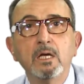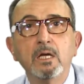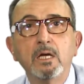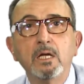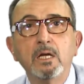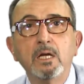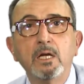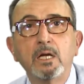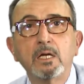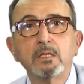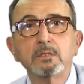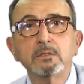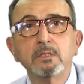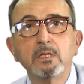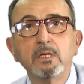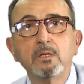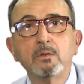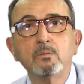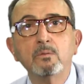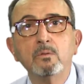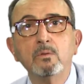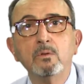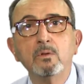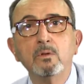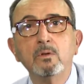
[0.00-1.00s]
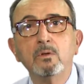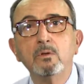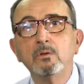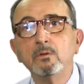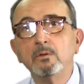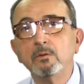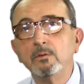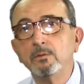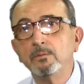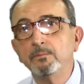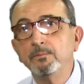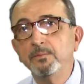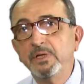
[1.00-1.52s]
el
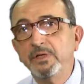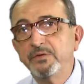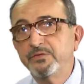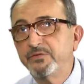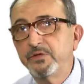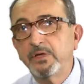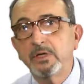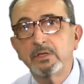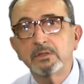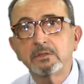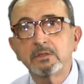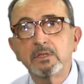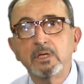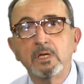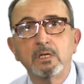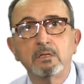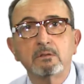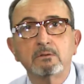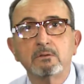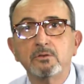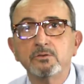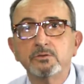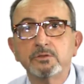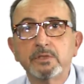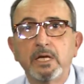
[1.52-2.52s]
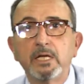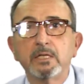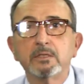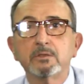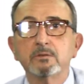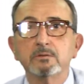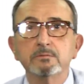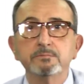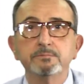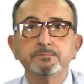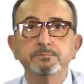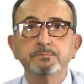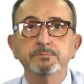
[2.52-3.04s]
artículo 1007 del
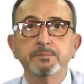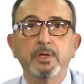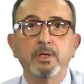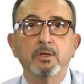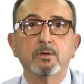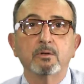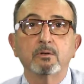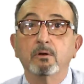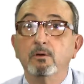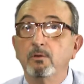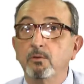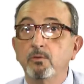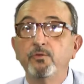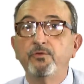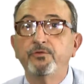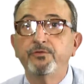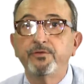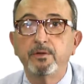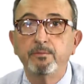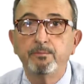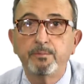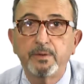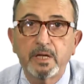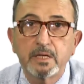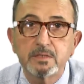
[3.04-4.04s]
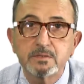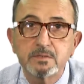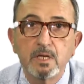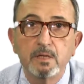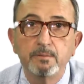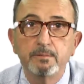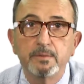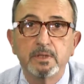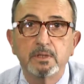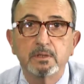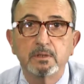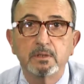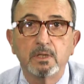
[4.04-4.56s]
contrato, pero con un simple
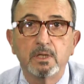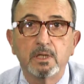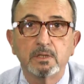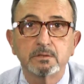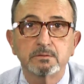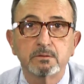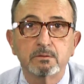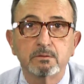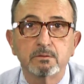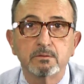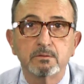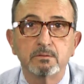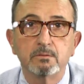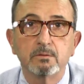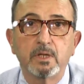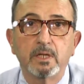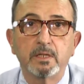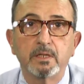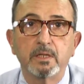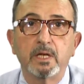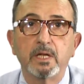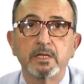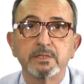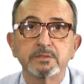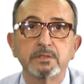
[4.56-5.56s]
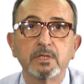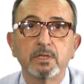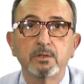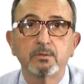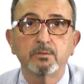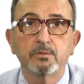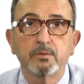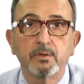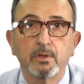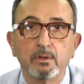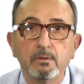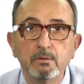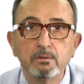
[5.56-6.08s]
examen de la estructura de la
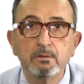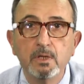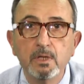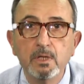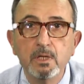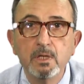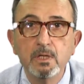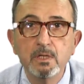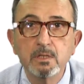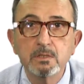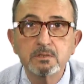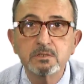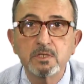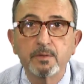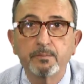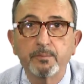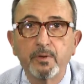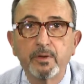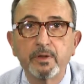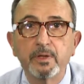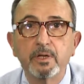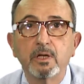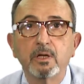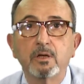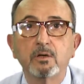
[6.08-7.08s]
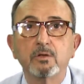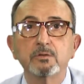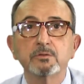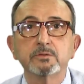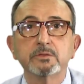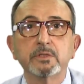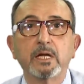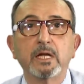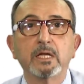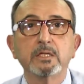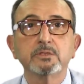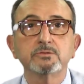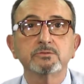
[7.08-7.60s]
institución se pueden
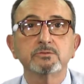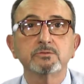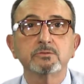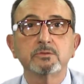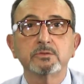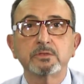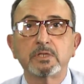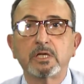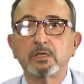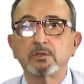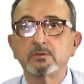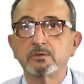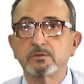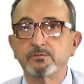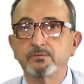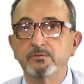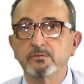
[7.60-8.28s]
encontrar sus rasgos